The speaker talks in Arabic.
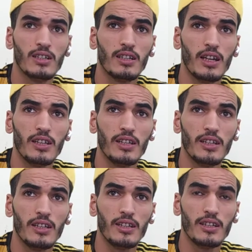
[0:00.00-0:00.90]

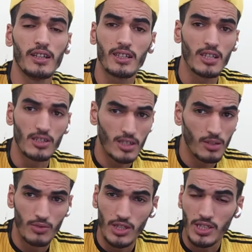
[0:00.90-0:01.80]
يعني الا كنتي غادي
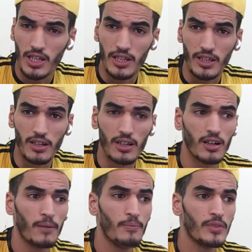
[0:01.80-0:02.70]
تخدم شي
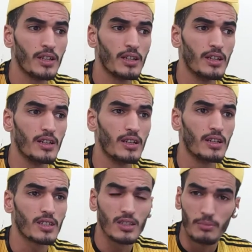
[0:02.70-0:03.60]
شركه آه،
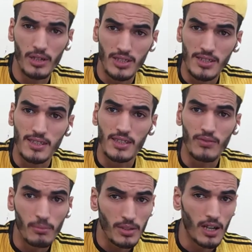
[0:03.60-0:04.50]
تخدم مع شي سيد
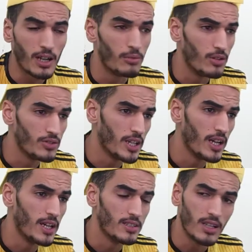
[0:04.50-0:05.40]
في المطعم ولا في شي
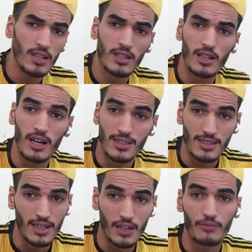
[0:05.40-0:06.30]
حاجه خصك
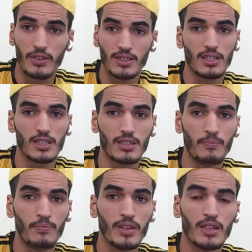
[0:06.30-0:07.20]
تعرف فاش تخدم
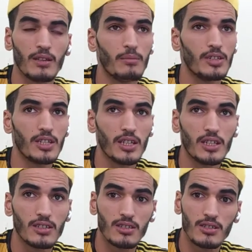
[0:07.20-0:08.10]
ماشي هي
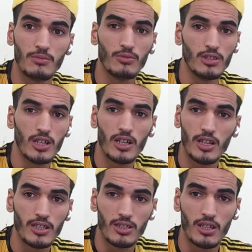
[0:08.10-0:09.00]
تم
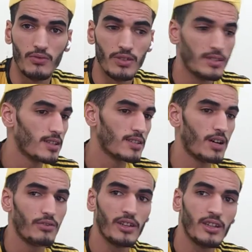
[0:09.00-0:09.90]
غير تشد فيزا
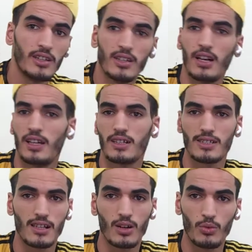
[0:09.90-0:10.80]
صافي انا
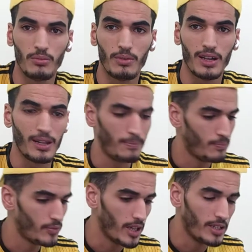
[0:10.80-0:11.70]
خصني نخوي المغرب
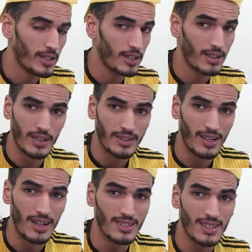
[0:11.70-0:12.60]
هذه هذه
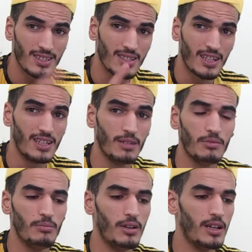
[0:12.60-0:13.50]
حاجه خصك تحيدها
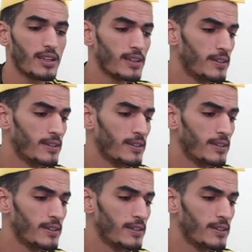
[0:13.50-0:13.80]
من بالك